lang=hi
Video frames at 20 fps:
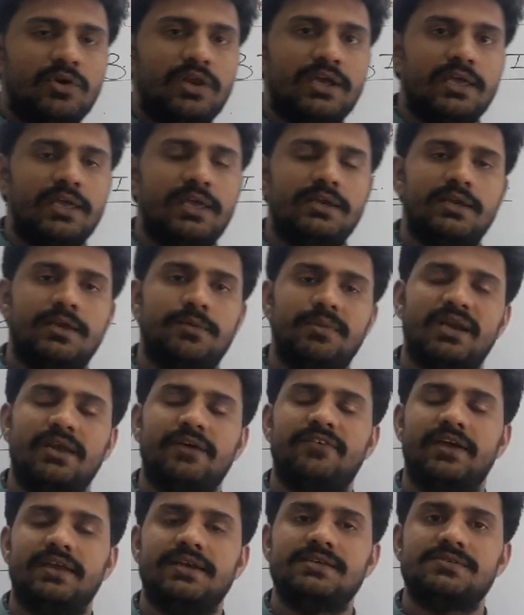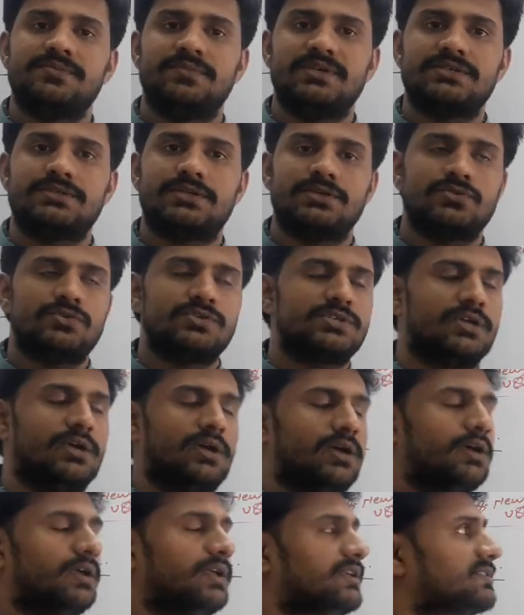बोला गया निर्मला फाइनेंस मिनिस्टर जो
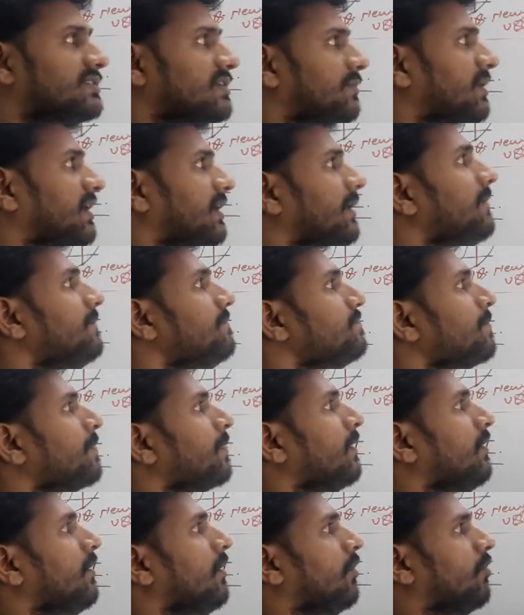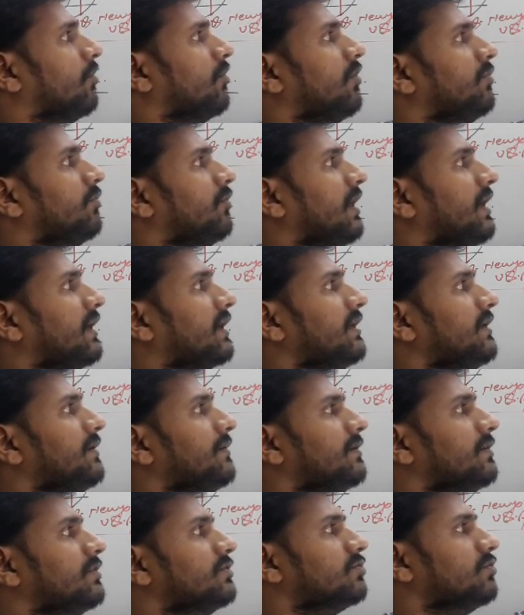इस समय है उन्होंने बोला कि
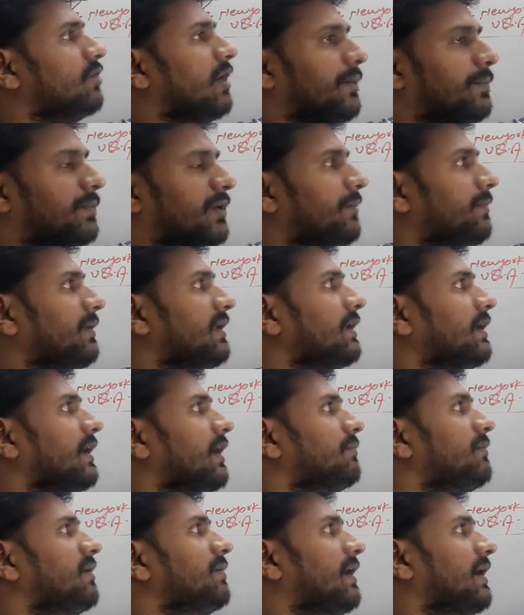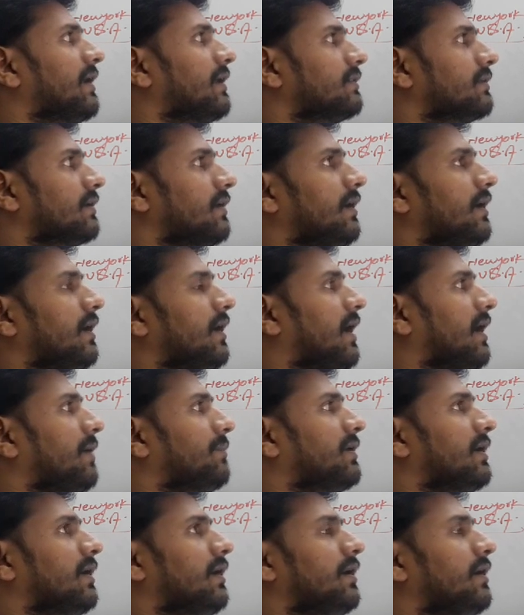जो अपकमिंग ईयर में भारत का
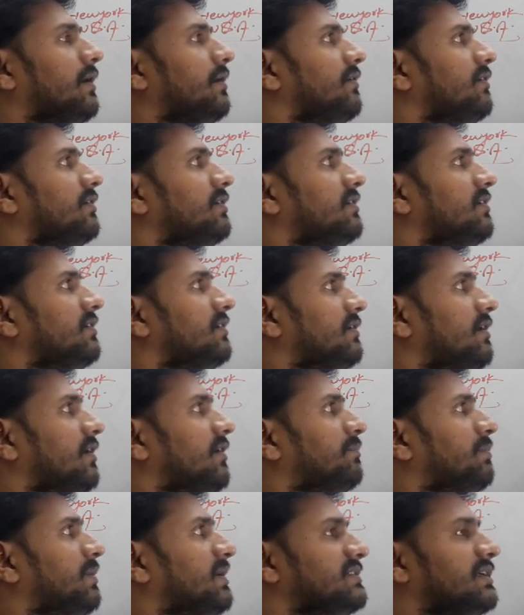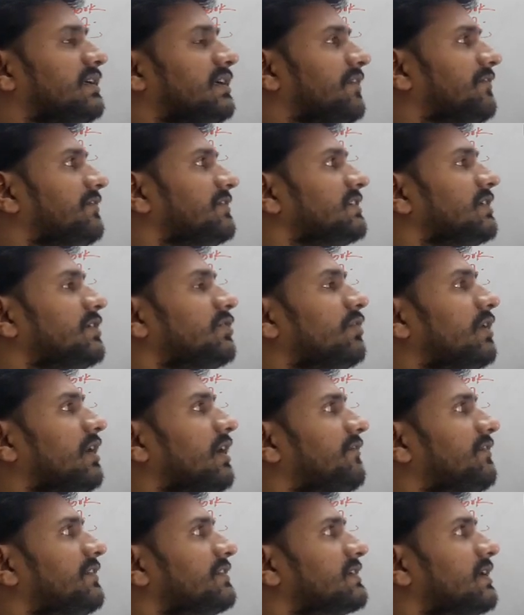आपका बजट डेफिसिट होगा
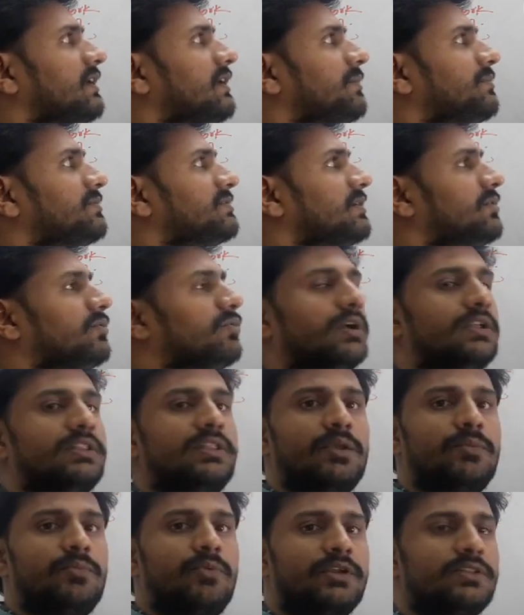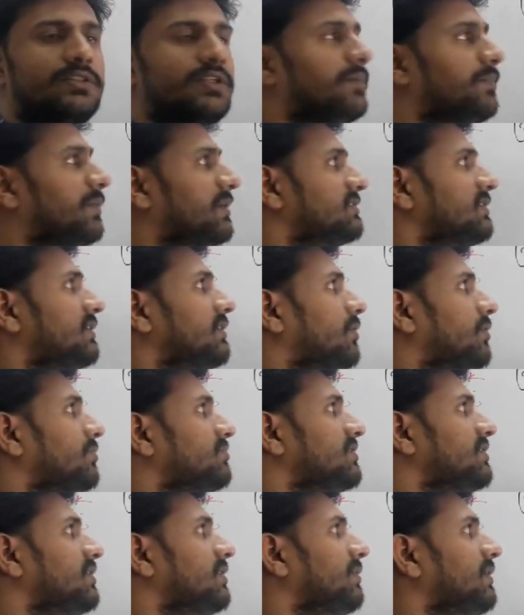या फिजिकल डेफिसिट होगा 3.3 परसेंट ऑफ
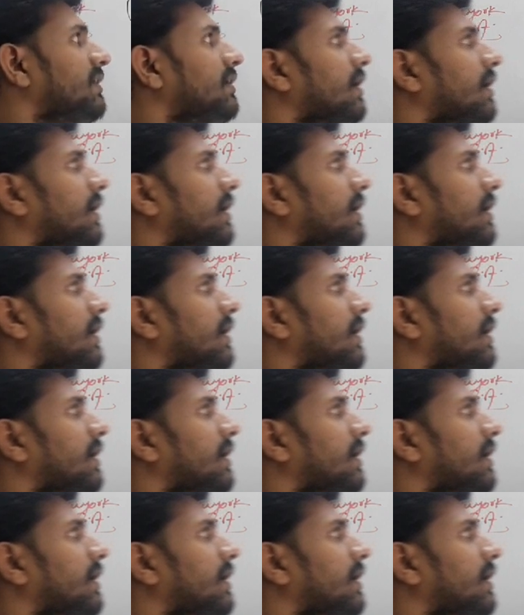जीडीपी